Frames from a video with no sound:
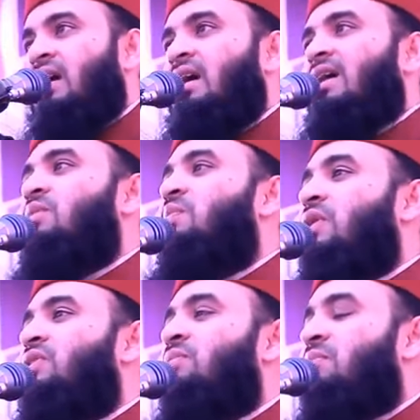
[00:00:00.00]
কারণ
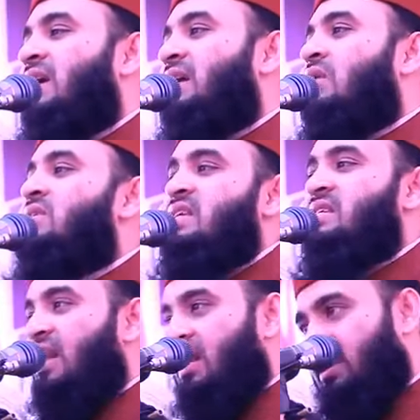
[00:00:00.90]
প্রথম বিয়েটা হয়েছে
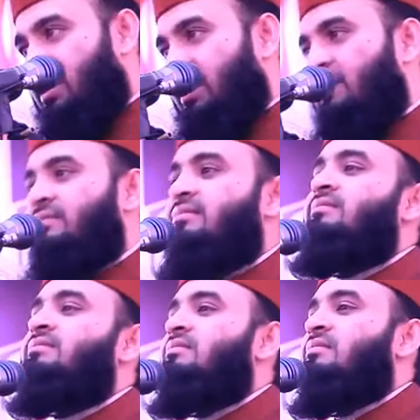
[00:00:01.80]
জান্নাতে
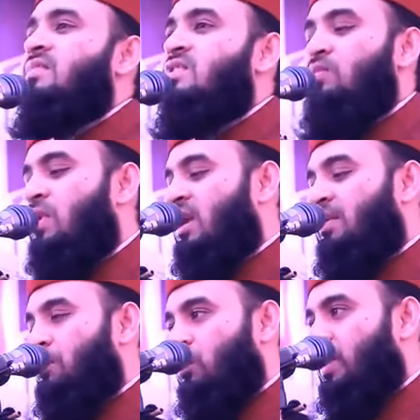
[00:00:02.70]
সুবানাল্লাহ
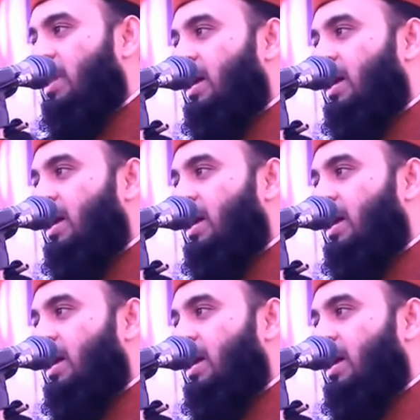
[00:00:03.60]
করবেন না